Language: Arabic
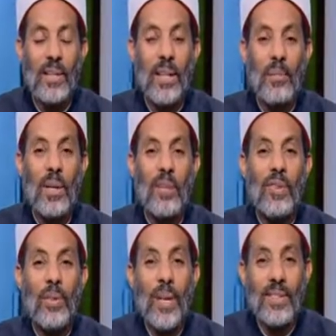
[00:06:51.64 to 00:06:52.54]
طيب في
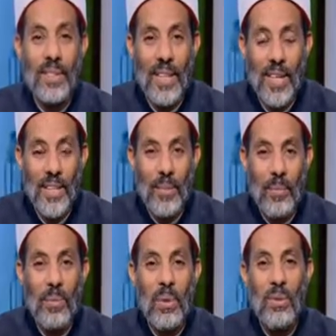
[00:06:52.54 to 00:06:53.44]
الوقت ده
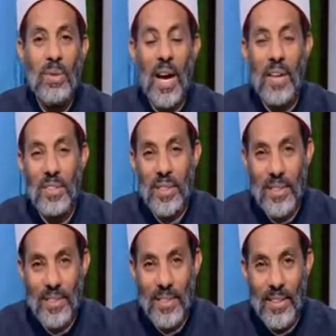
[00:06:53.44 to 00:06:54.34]
بتبقى الدنيا حر
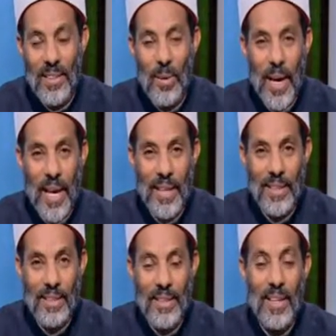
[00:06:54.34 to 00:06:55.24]
جدا واحد
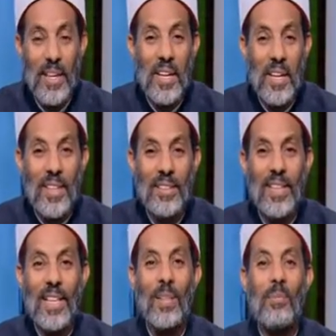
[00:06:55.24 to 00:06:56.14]

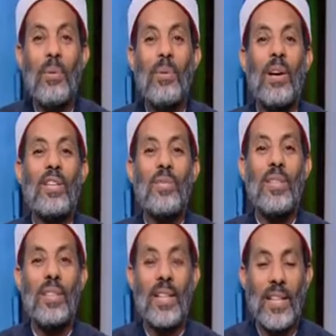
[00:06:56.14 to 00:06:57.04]
اتنين ما بيبقاش في
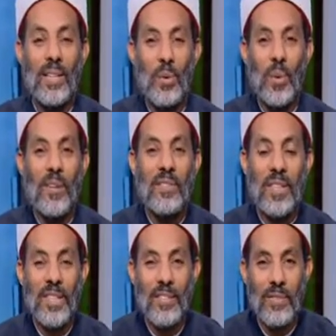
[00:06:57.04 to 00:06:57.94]
ظل وخاصه
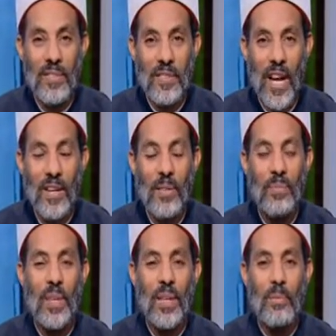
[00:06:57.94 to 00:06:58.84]
في الصحراء
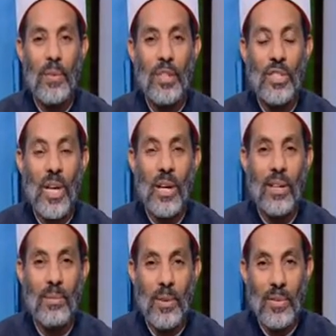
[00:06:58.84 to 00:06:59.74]
ما فيش
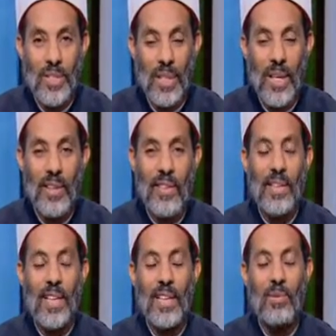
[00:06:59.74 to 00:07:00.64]
شجر ما فيش
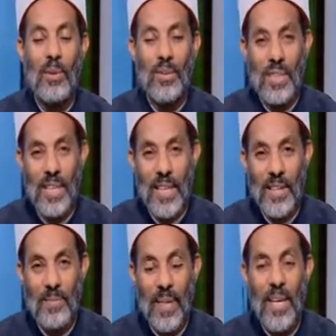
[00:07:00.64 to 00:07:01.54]
ظلال ما فيش
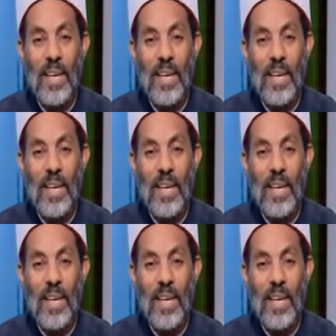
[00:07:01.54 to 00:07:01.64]
الكلام ده